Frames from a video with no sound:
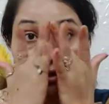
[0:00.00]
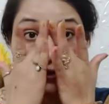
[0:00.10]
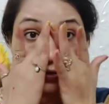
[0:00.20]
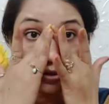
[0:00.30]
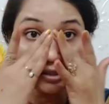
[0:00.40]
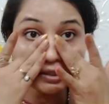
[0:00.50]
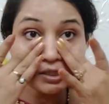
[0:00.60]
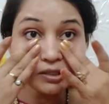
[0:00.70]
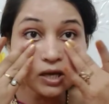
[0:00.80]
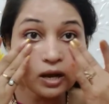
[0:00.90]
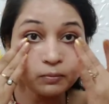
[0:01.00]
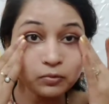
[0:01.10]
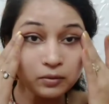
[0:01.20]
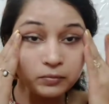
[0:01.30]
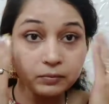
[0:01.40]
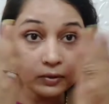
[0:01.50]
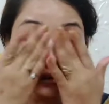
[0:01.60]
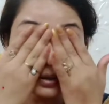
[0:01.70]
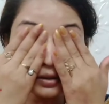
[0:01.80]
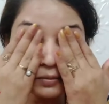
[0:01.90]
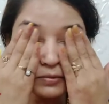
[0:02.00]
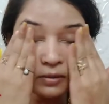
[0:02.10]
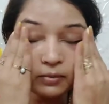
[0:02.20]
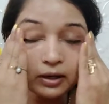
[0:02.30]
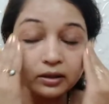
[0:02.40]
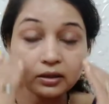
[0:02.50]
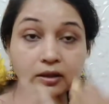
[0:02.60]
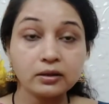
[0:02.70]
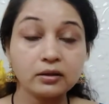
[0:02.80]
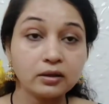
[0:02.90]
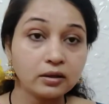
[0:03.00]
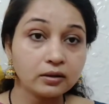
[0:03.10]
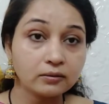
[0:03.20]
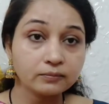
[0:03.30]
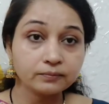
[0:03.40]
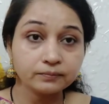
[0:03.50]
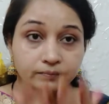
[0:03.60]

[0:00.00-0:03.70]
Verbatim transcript: इसको अच्छे से आपको अपने फिंगर टिप से ब्लेंड कर देना है